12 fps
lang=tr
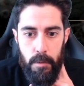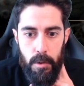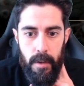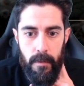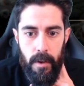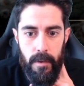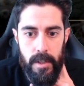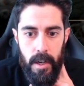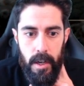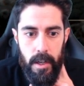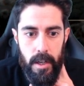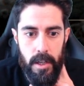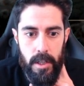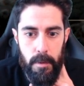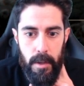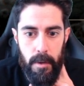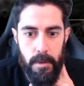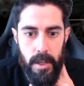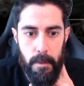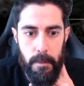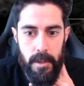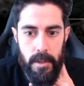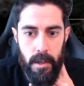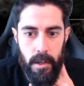buradan böyle mesela geliştirmelerimizi
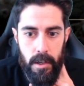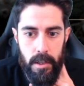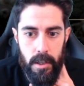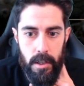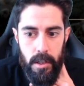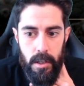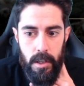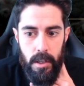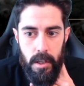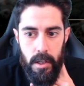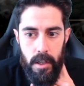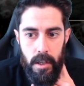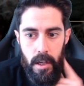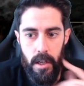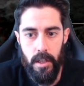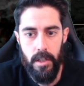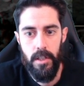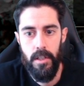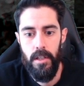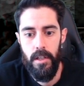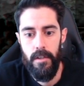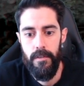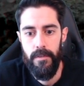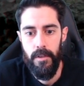yapabileceğiz arkadaşlar. Anlaşıldı.
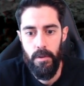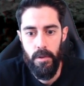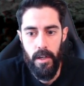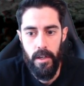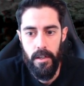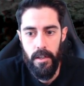Güzel.